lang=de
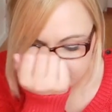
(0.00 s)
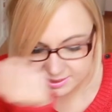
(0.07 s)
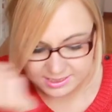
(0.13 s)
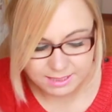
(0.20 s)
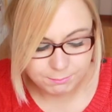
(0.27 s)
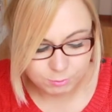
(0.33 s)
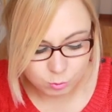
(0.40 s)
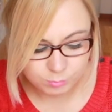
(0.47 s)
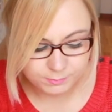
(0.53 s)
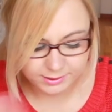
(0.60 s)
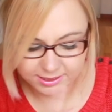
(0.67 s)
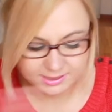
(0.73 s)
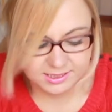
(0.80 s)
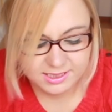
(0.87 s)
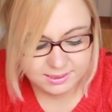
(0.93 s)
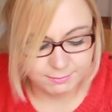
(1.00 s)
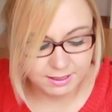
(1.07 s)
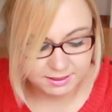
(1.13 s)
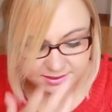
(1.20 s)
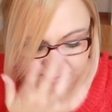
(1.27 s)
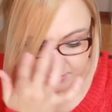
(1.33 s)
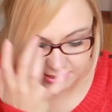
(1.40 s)
Sehr blumig, also ich
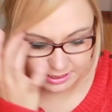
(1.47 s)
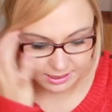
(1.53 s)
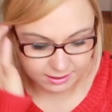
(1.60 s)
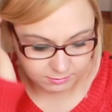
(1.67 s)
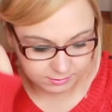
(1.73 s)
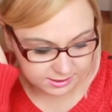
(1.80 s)
mag es total.